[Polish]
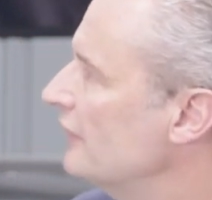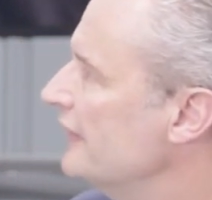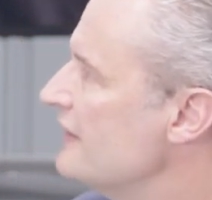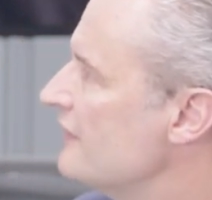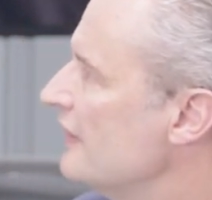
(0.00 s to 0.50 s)

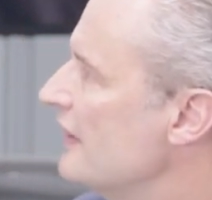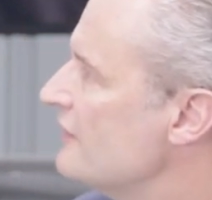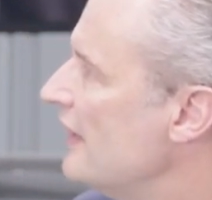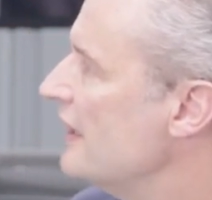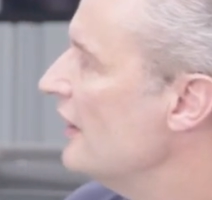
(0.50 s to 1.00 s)
obrazku z
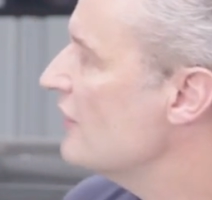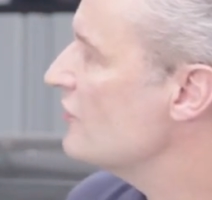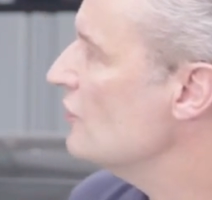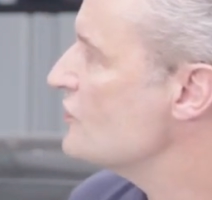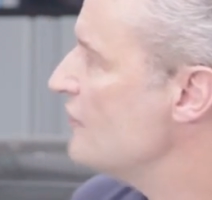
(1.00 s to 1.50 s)
prawej strony
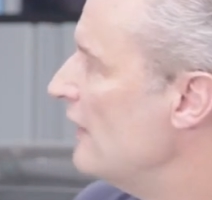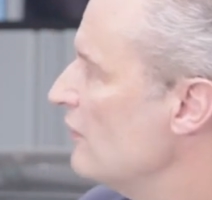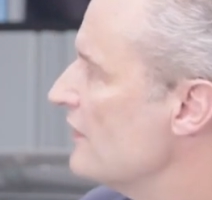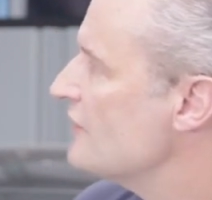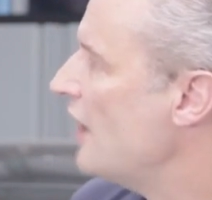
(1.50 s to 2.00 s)
zawór
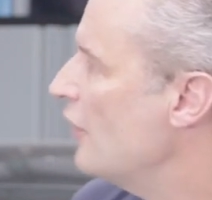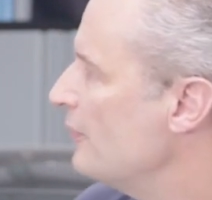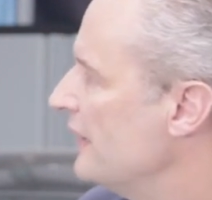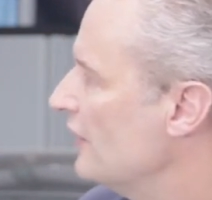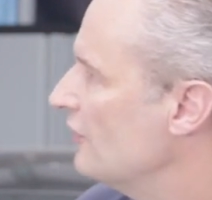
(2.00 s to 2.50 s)
wylotowy
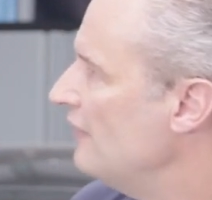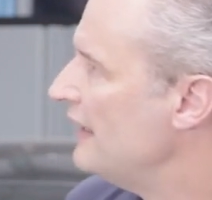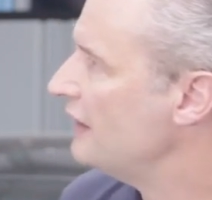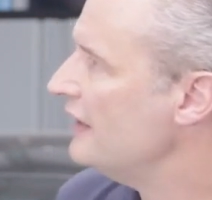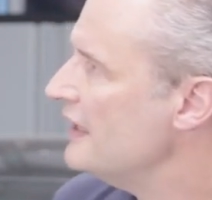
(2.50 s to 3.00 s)
otwiera się
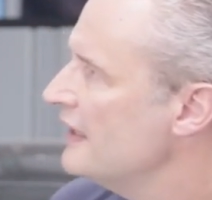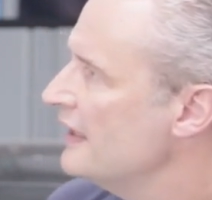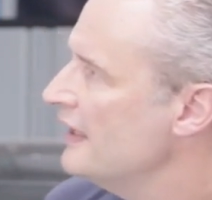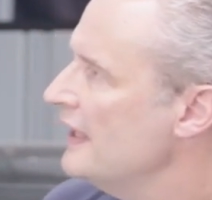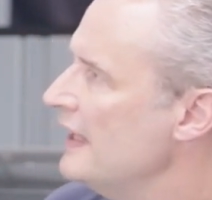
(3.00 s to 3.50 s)
poprawnie,
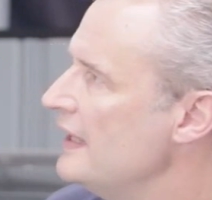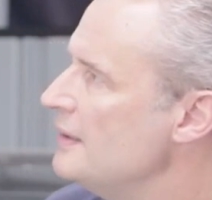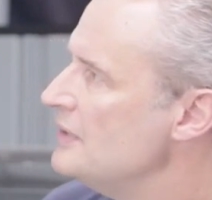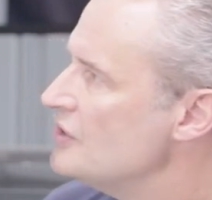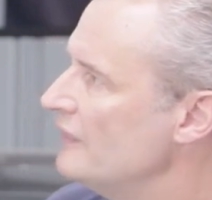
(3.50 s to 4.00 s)

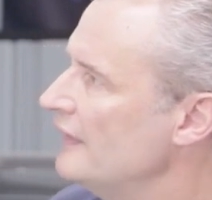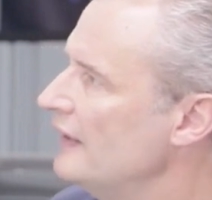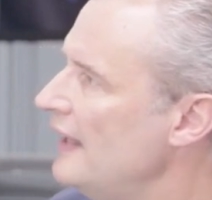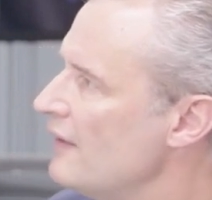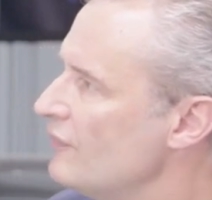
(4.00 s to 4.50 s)
natomiast z
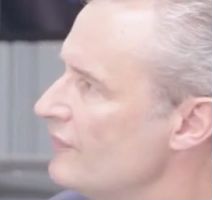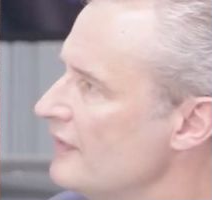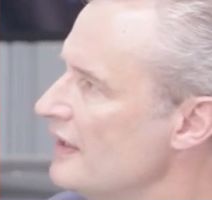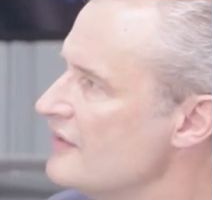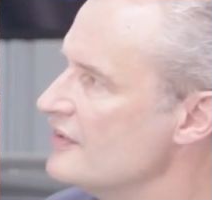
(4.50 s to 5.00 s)
lewej strony
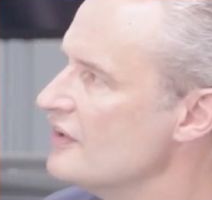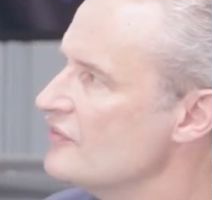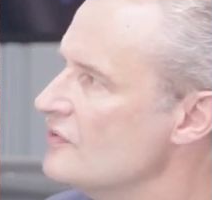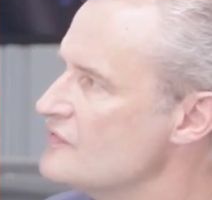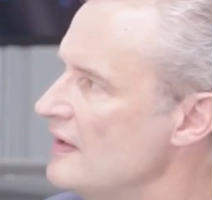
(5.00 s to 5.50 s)
zawór się
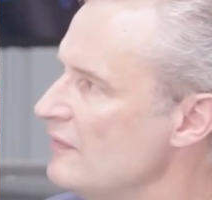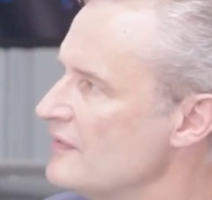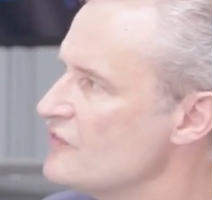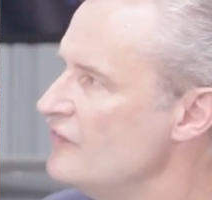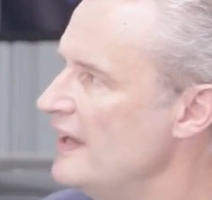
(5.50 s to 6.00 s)
prawie nie
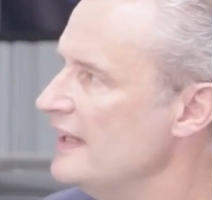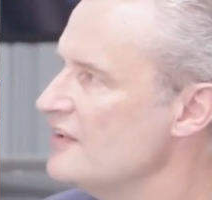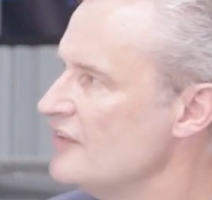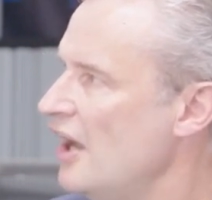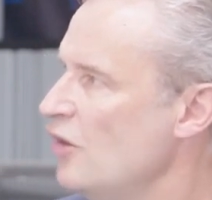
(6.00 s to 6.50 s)
otwiera.
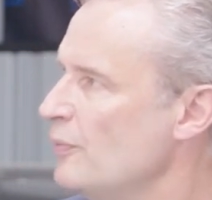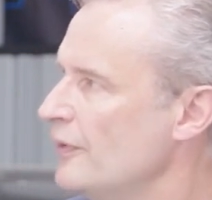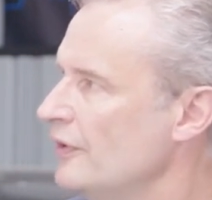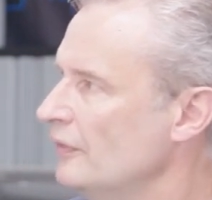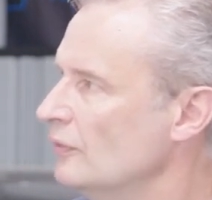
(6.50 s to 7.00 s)

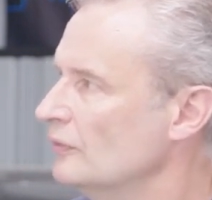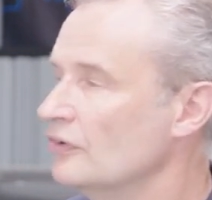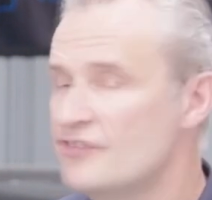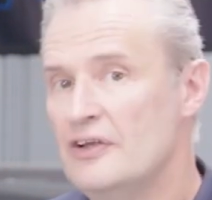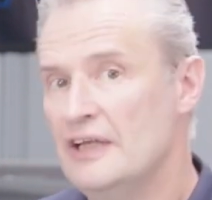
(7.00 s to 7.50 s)

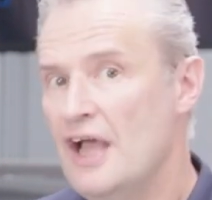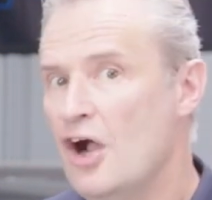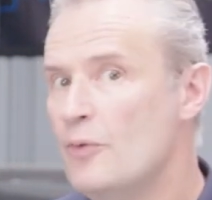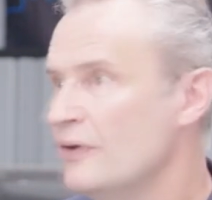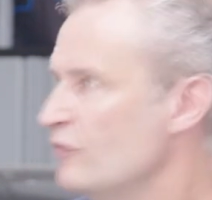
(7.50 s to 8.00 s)

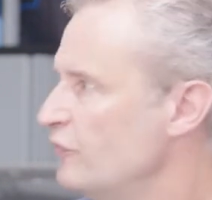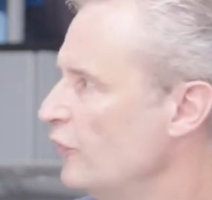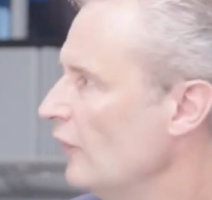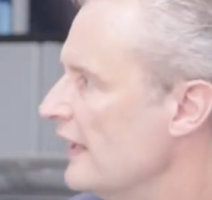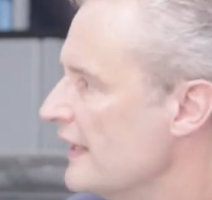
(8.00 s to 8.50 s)
Spójrzmy
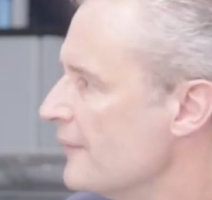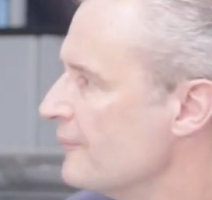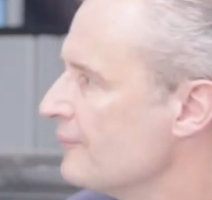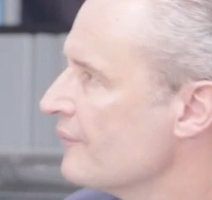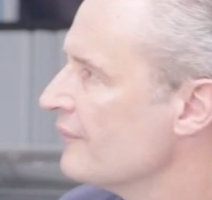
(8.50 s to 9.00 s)
jeszcze
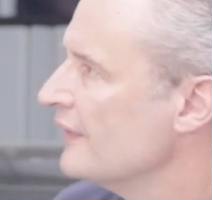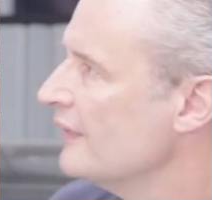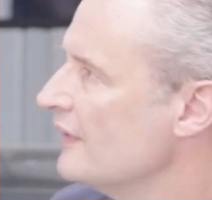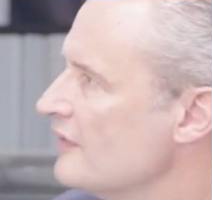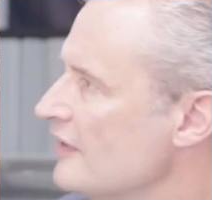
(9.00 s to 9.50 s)
raz.
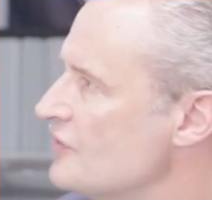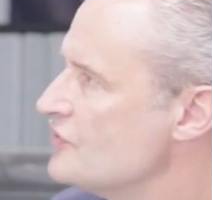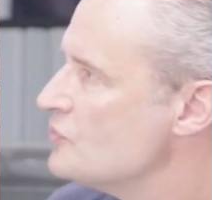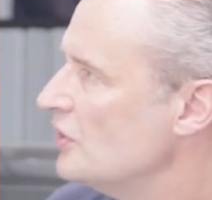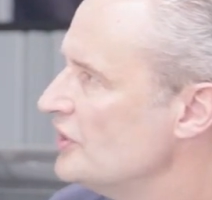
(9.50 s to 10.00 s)

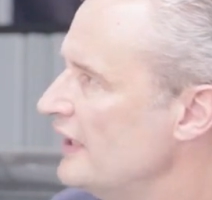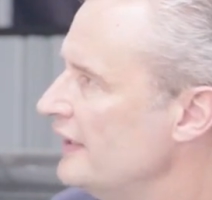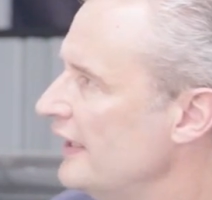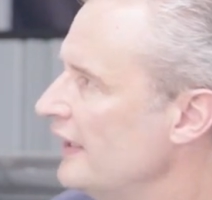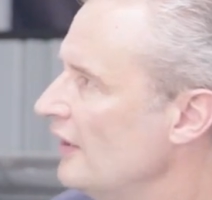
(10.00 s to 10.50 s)
Przy
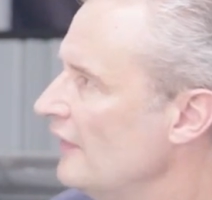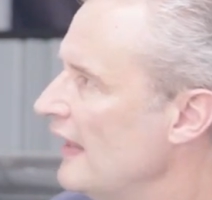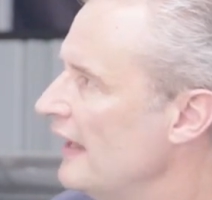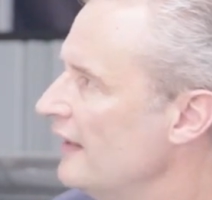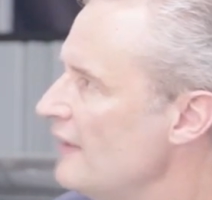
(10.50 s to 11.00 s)
obrocie wałka
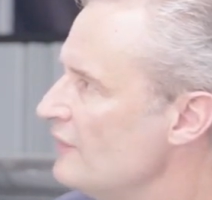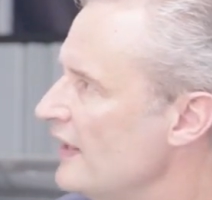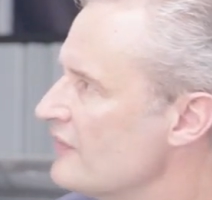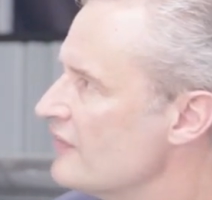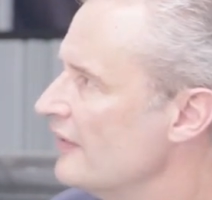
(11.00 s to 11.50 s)
rozrządu
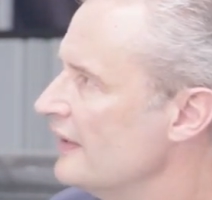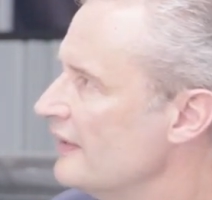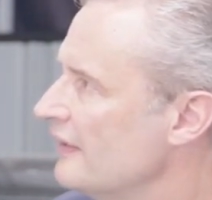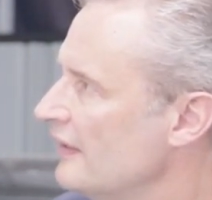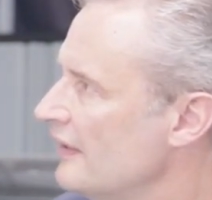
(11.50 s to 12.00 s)
widać,
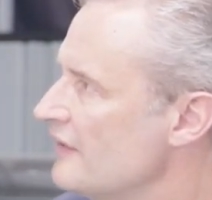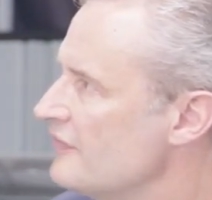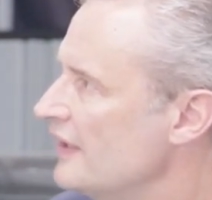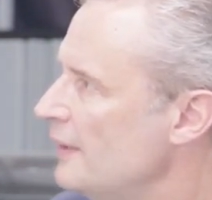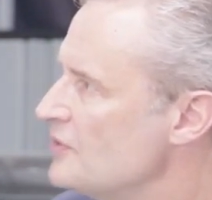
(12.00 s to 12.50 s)
że po lewej
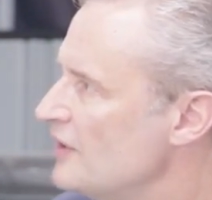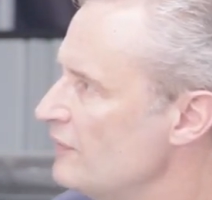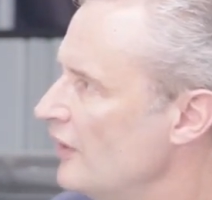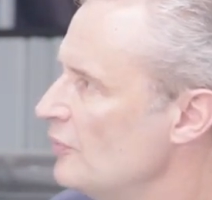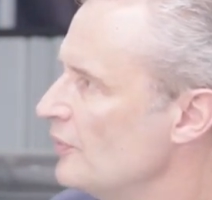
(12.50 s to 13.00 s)
stronie
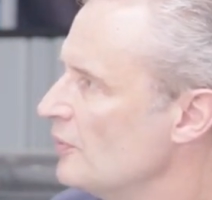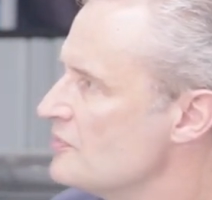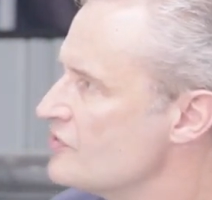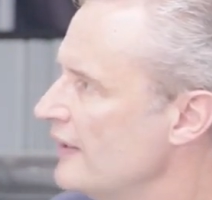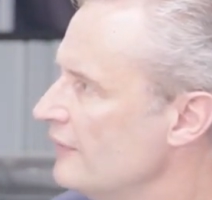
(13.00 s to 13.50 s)
ruch zaworu
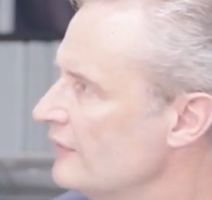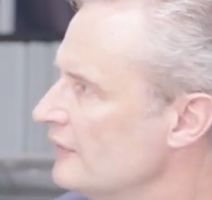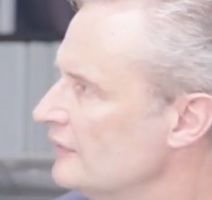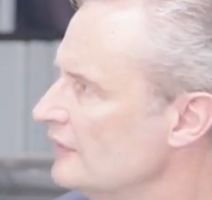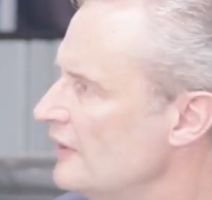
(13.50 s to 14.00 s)
jest
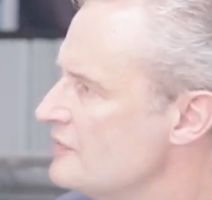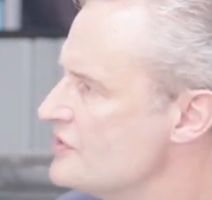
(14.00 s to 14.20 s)
niewielki.